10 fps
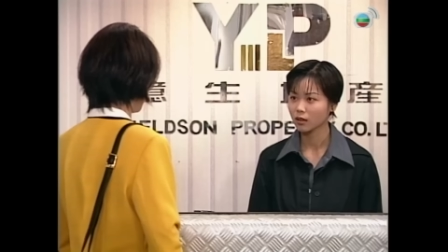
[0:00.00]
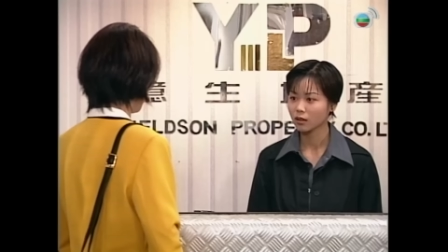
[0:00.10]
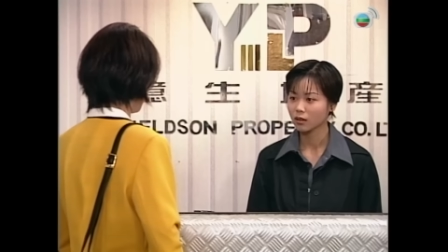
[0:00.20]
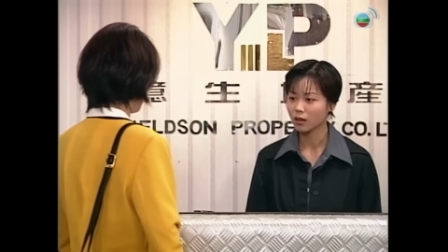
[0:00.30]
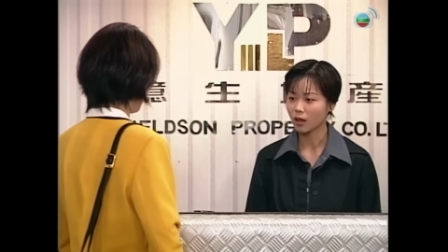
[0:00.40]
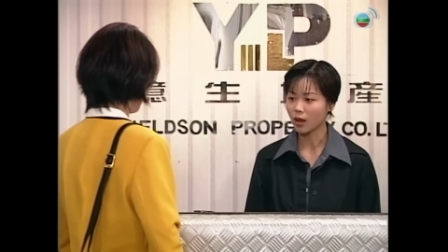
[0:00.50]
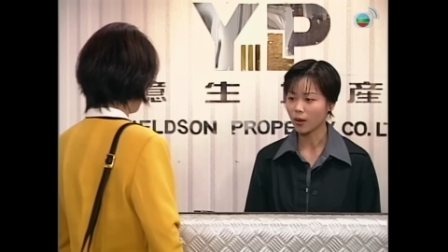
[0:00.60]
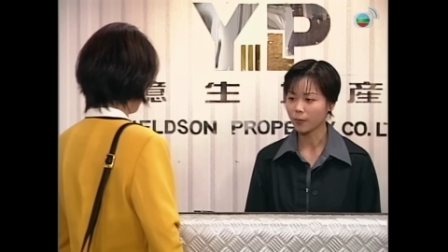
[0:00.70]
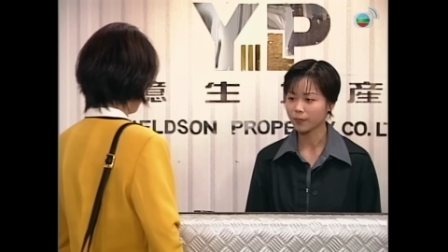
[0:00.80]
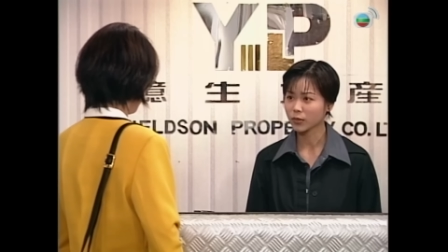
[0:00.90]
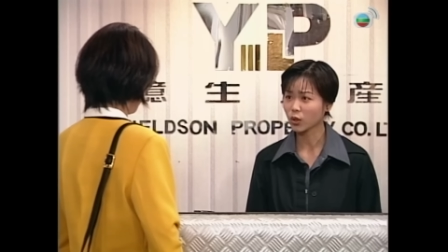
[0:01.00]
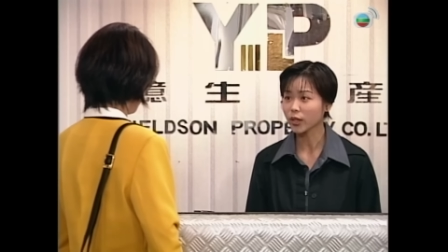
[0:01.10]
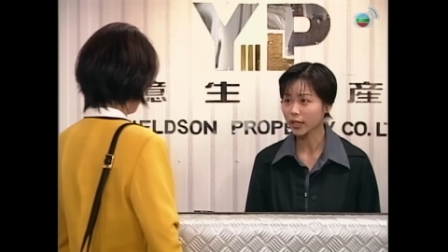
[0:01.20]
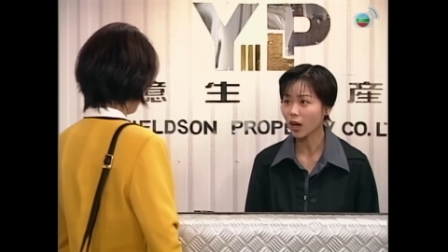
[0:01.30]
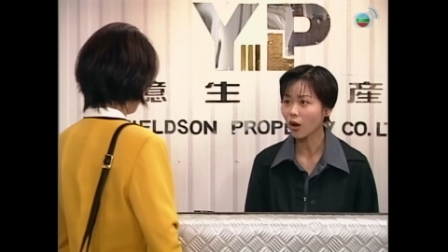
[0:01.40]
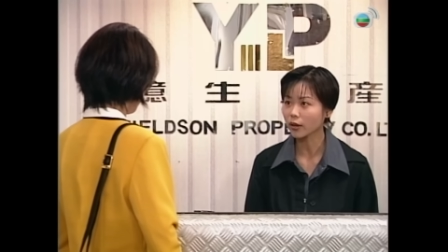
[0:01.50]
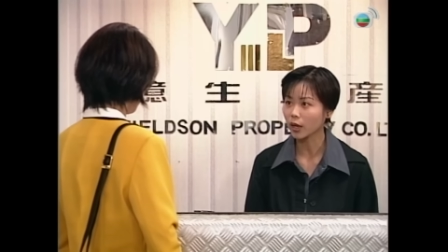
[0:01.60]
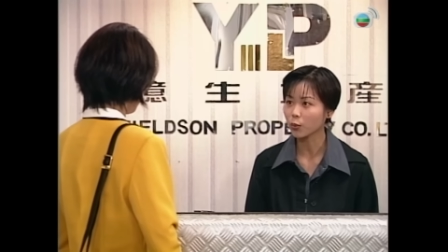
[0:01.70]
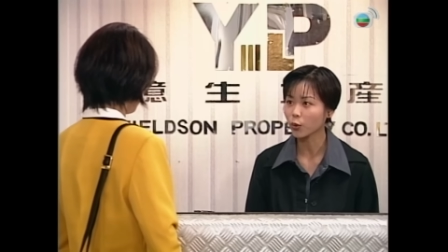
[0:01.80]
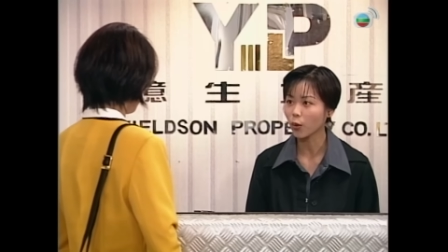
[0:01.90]
thư à, Bây giờ
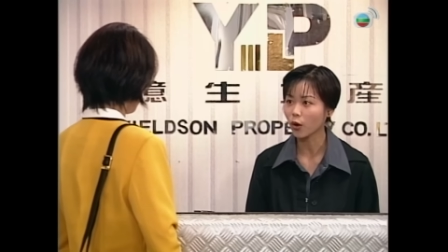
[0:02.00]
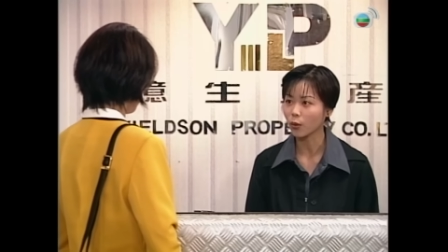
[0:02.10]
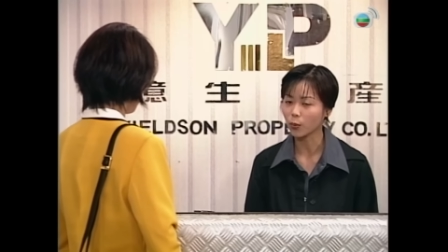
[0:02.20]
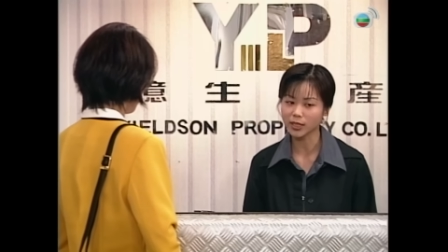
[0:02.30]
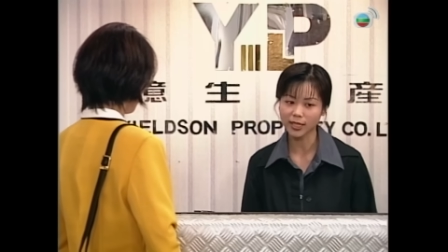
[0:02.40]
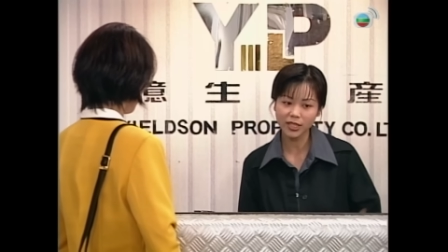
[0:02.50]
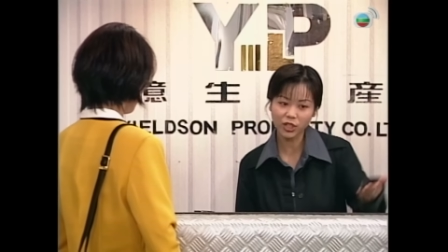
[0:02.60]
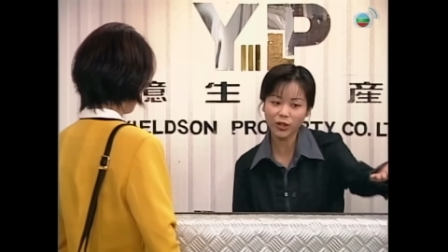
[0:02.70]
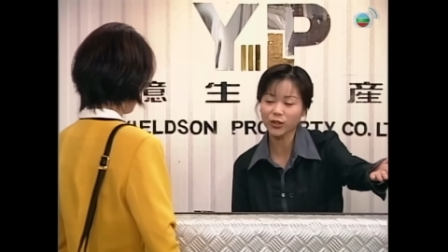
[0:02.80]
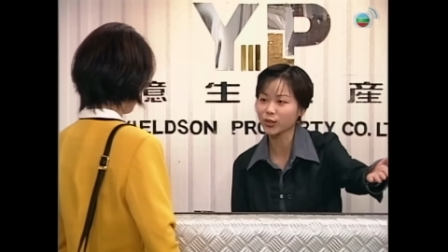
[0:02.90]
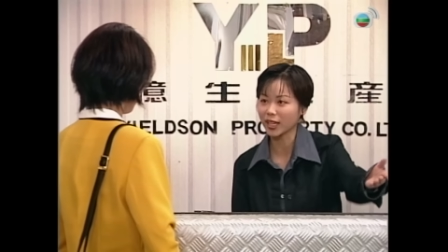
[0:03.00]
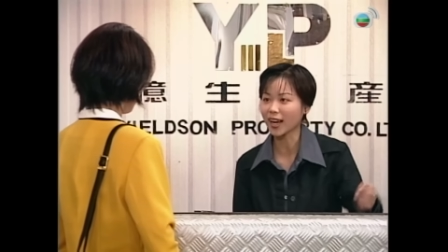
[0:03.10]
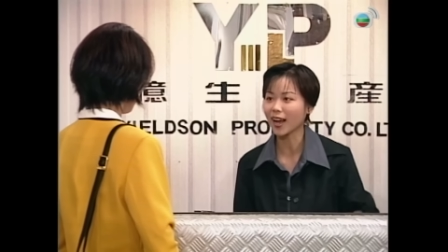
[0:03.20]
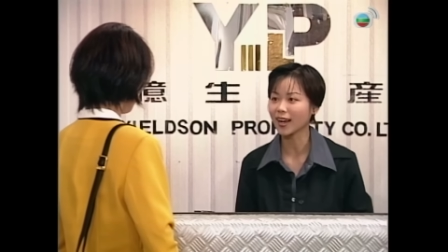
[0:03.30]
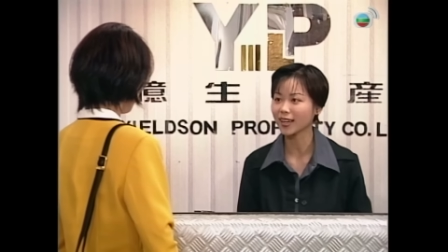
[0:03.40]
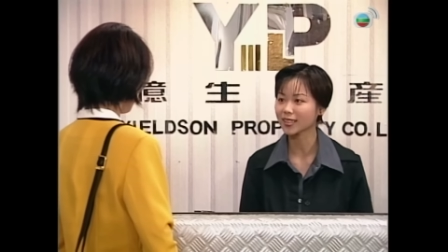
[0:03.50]
ông đang hợp Hay là cô hãy ngồi kia chờ